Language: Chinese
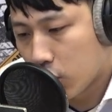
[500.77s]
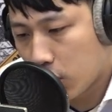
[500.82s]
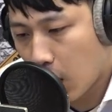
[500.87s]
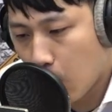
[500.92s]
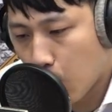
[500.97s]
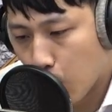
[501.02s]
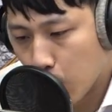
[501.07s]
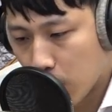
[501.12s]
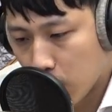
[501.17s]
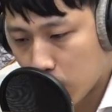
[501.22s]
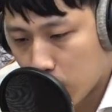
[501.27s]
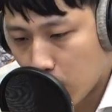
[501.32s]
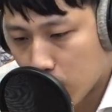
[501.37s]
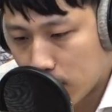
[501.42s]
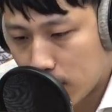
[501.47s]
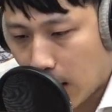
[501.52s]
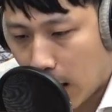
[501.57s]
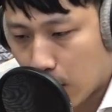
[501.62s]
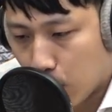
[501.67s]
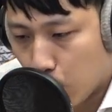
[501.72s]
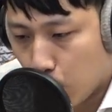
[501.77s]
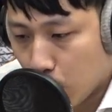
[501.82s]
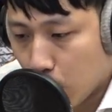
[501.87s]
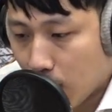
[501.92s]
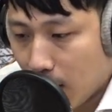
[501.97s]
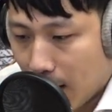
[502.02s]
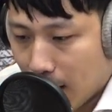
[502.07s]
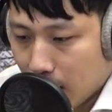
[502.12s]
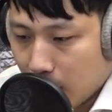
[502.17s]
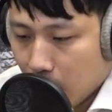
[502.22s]
上午的时候，歹徒
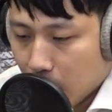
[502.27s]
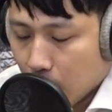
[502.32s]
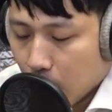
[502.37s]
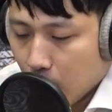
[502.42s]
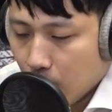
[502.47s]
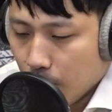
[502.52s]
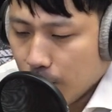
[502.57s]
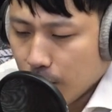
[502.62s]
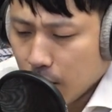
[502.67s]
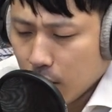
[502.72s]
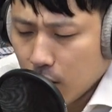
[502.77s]
又来电哦。